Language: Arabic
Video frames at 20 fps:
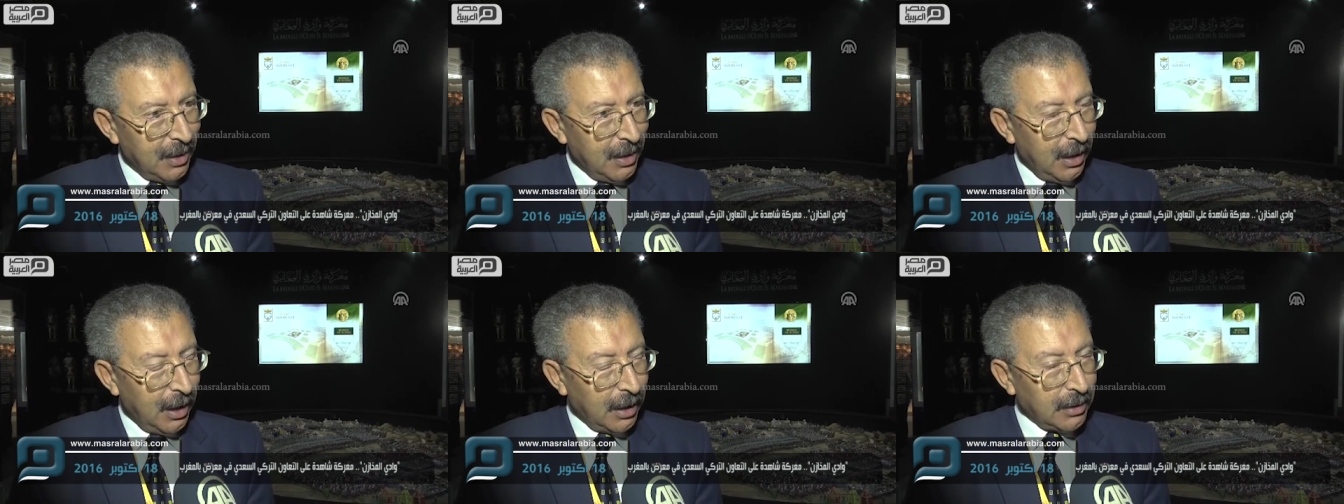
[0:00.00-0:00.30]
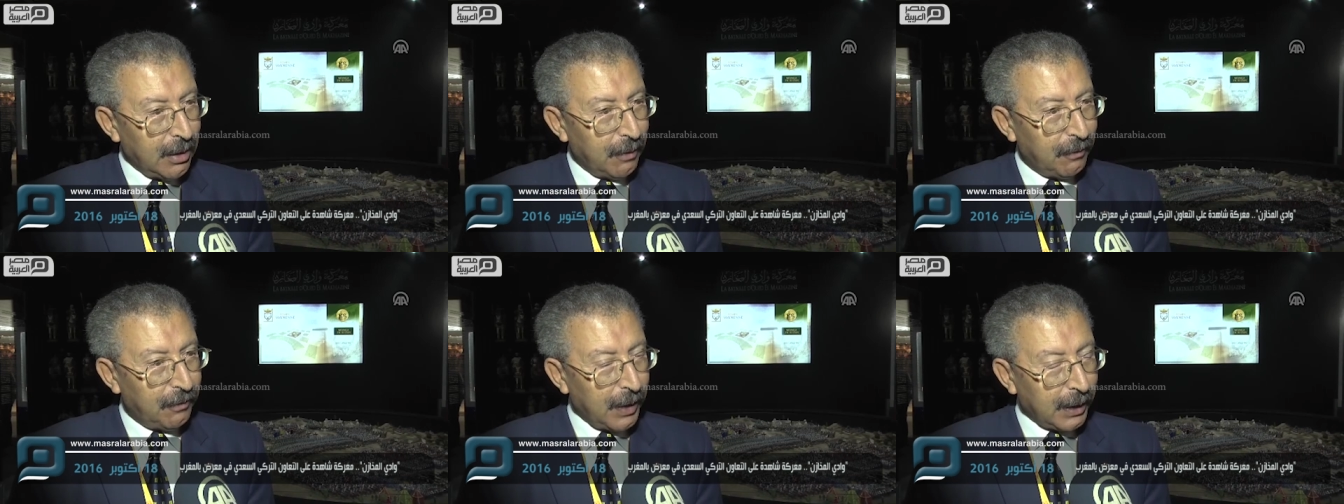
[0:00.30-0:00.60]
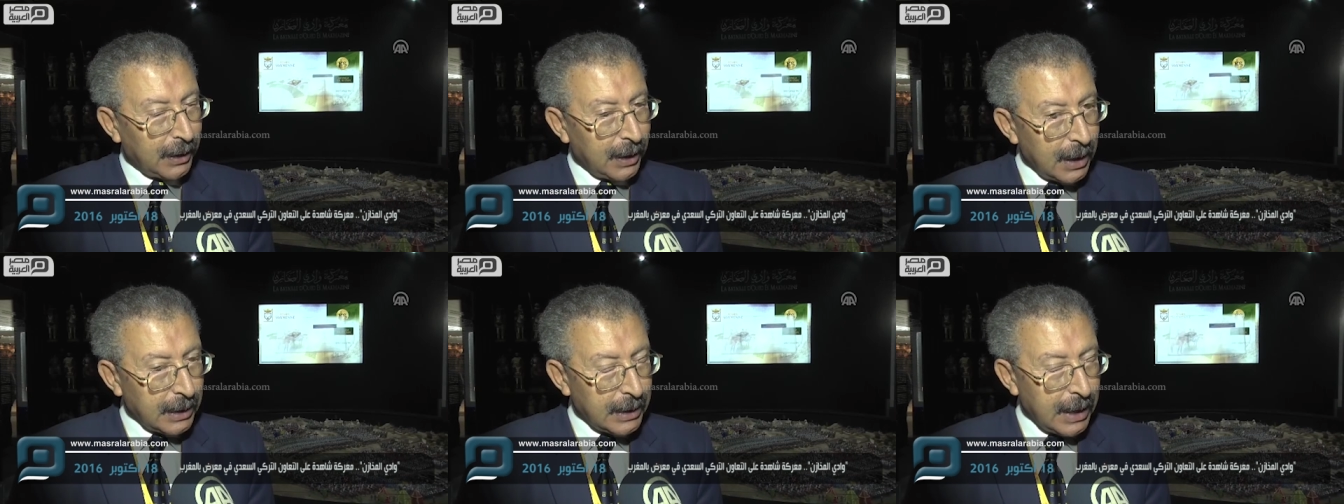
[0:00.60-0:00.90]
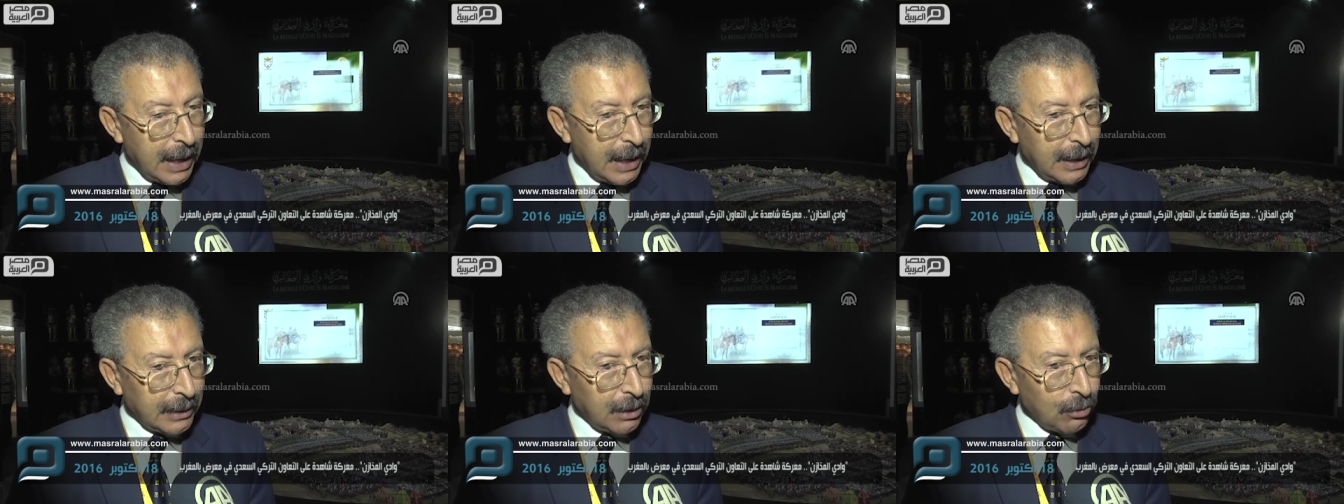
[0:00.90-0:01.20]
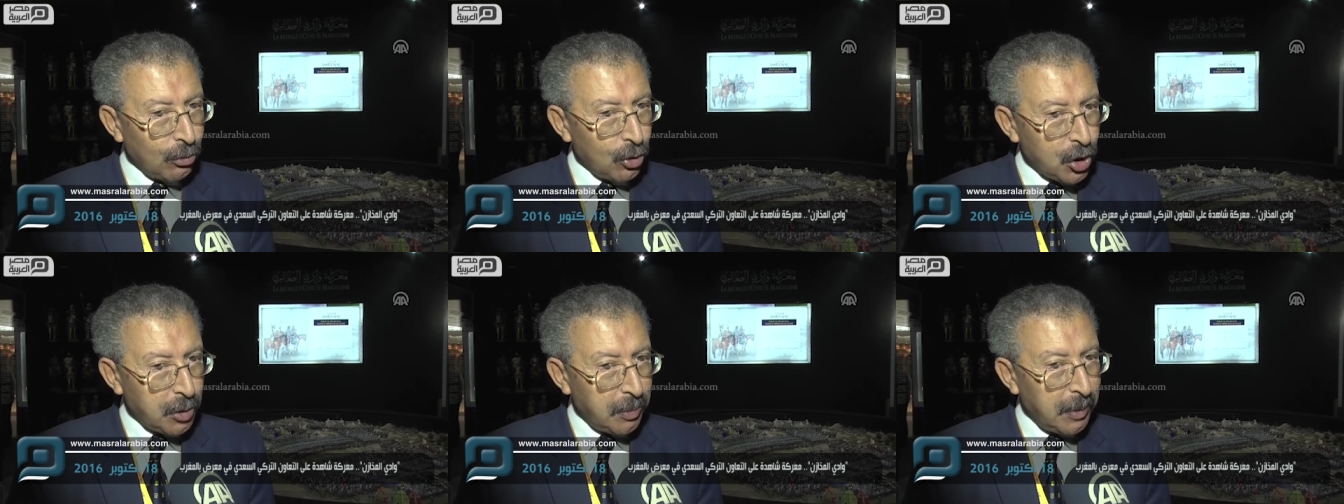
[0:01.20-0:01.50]
إذا فكان هذا
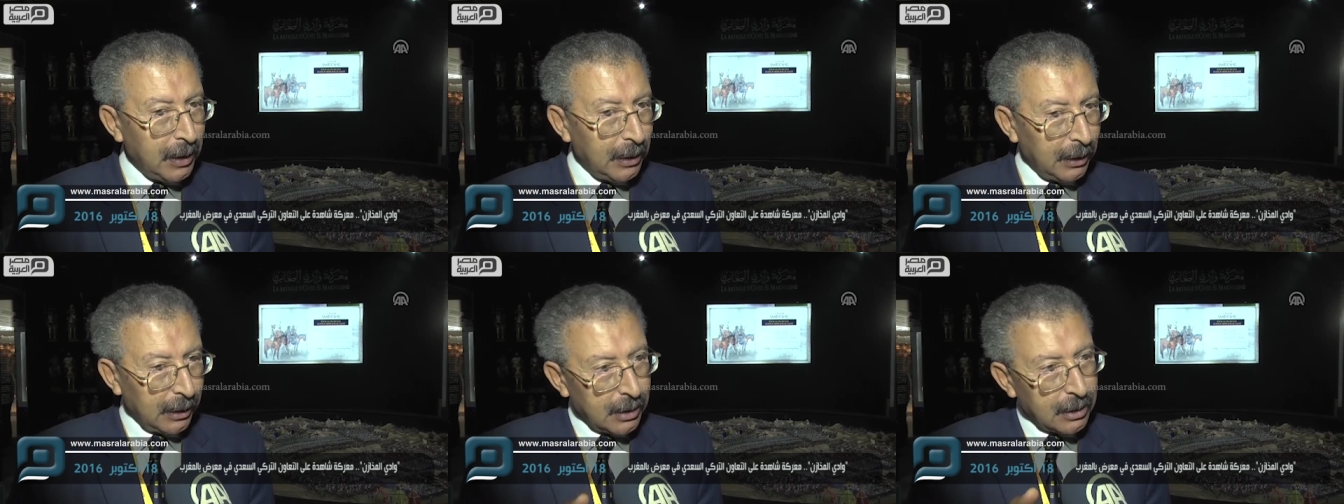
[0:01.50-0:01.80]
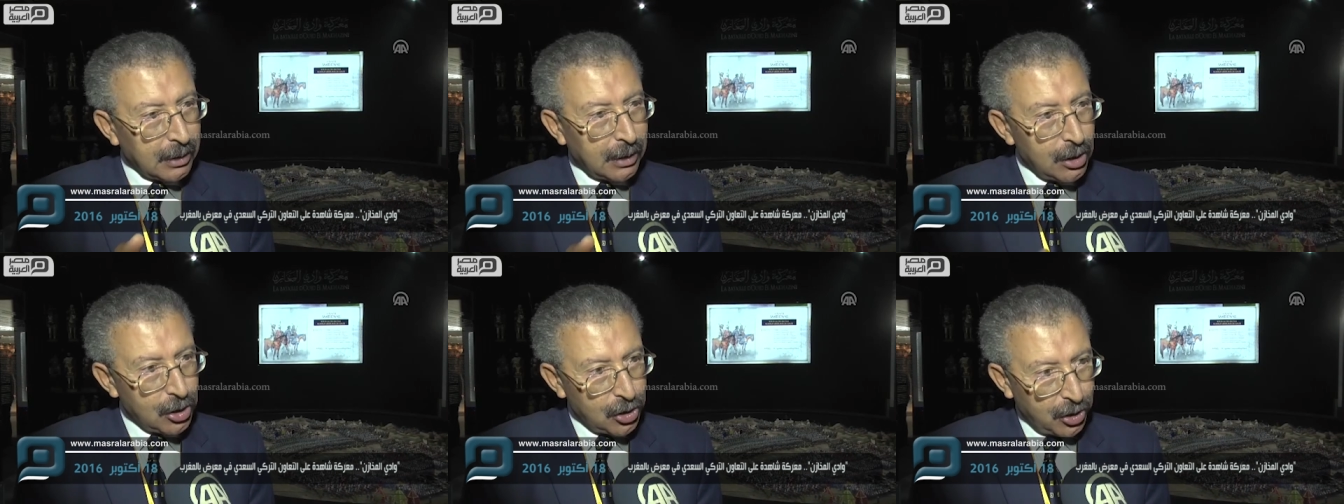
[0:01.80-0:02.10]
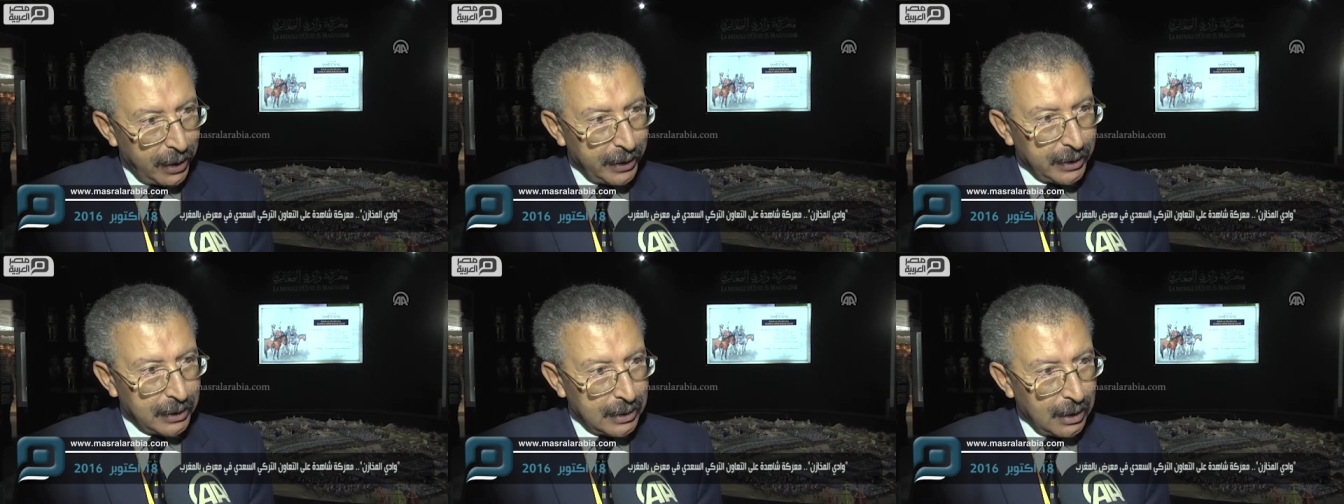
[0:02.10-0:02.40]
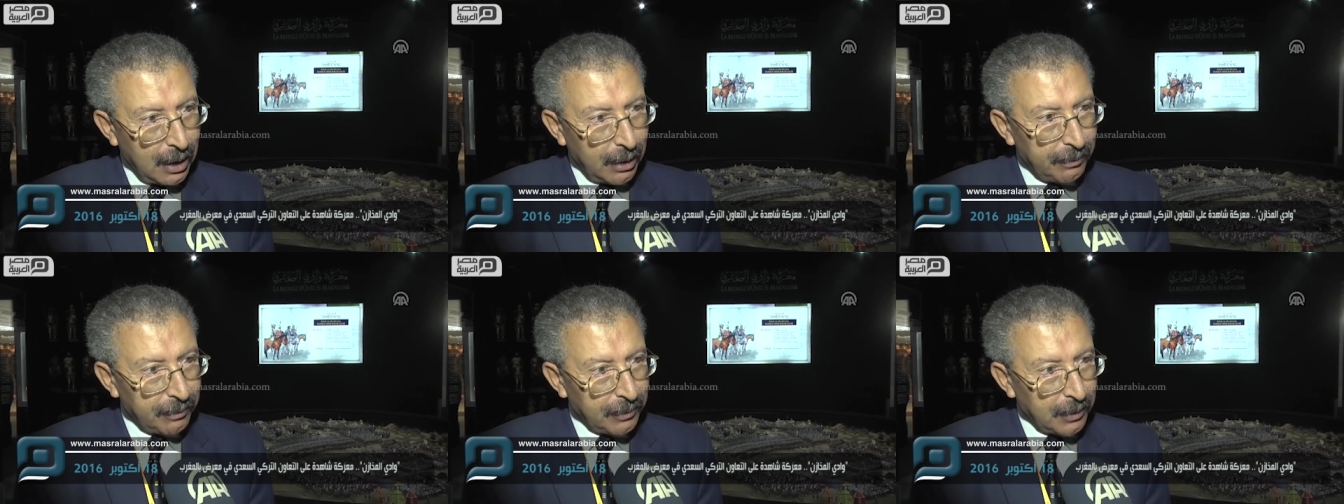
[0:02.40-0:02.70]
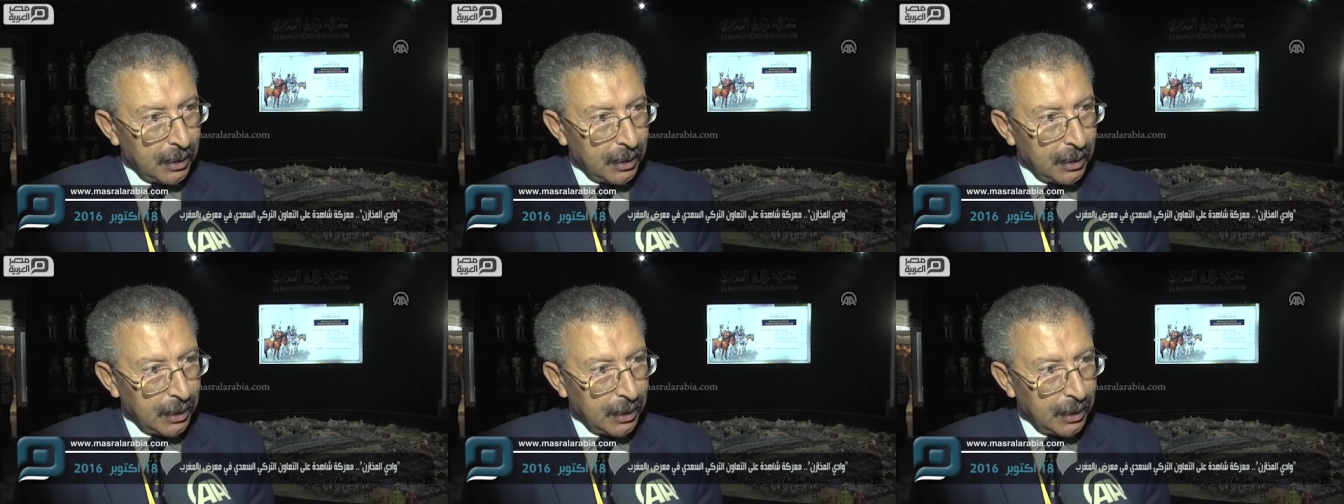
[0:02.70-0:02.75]
يشبه الانكشارية